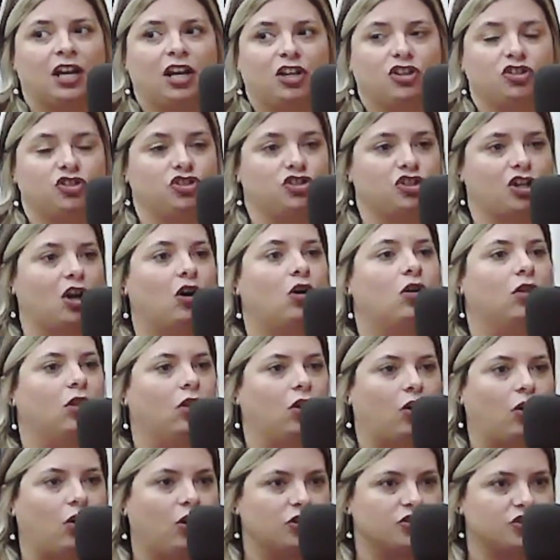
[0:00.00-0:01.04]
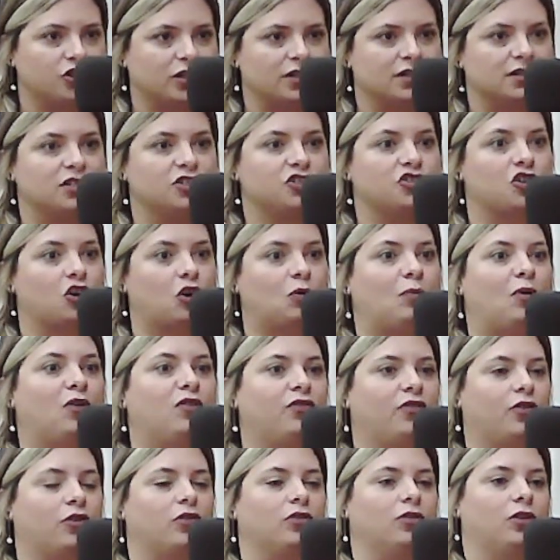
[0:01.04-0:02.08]
geológicas e
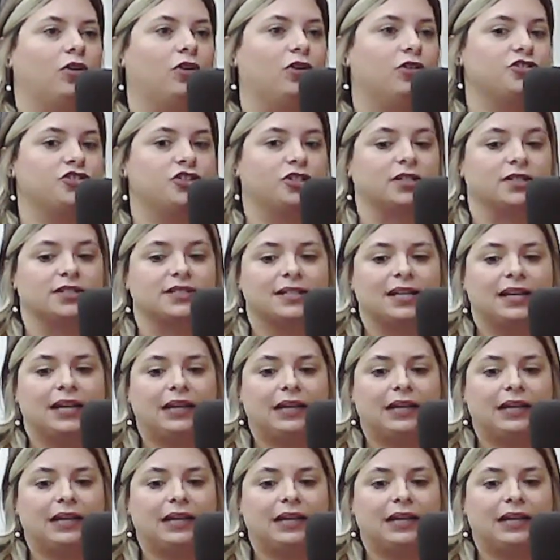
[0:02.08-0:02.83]
geomorfológicas